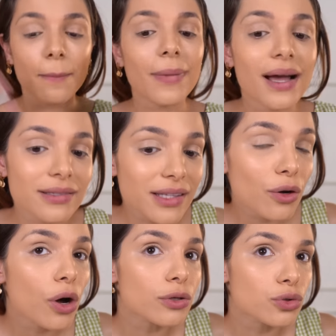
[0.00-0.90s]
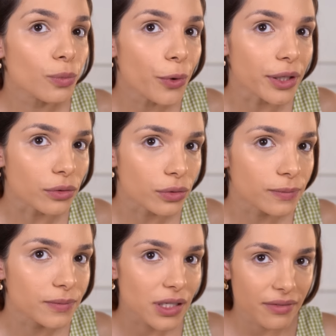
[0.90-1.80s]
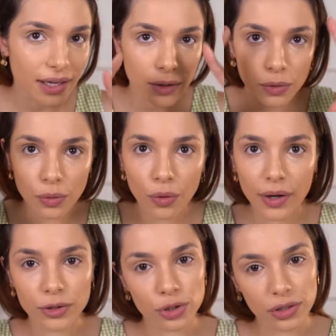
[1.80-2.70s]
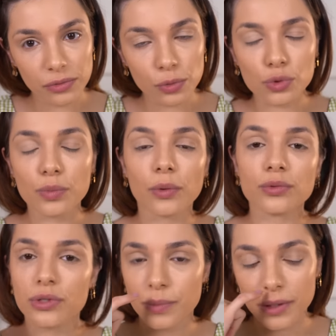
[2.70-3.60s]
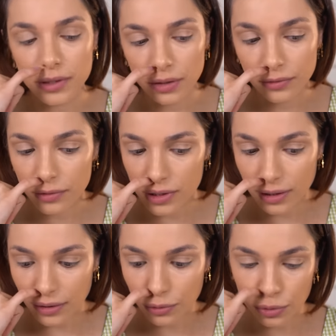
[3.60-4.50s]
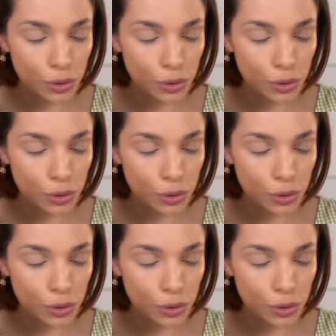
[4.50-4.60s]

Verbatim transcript: Mas que eu gosto muito. Você vem aqui com corretivo nos pontos específicos e tá tudo